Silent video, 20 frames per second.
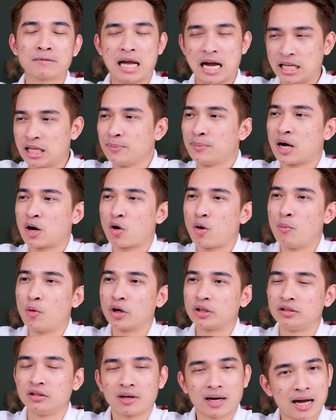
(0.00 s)
à nhưng mà có một
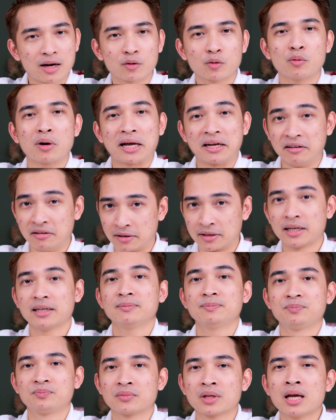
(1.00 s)
cái thứ khác nó cũng ảnh hưởng đấy
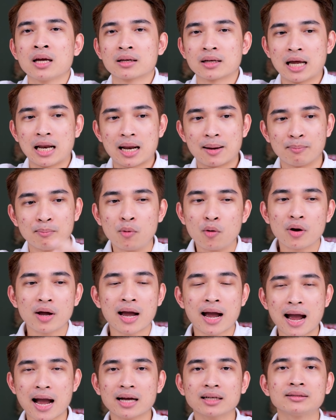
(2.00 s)
đấy là mỗi
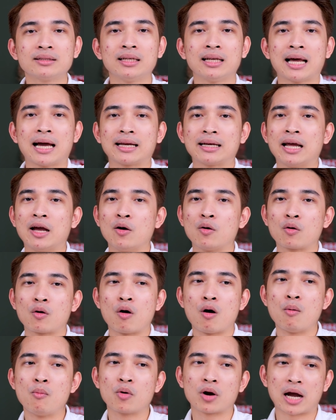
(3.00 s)
hãng thì lại đều có
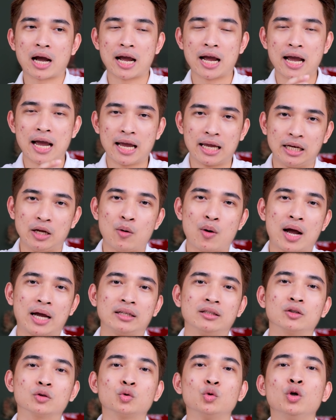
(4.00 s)
một cái hệ điều hành
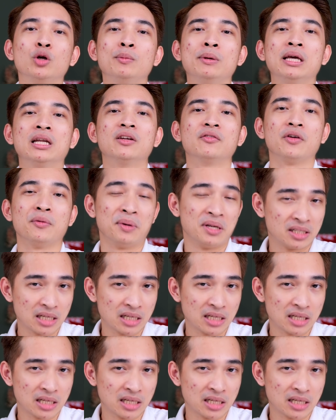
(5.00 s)
được tùy biến ở phía bên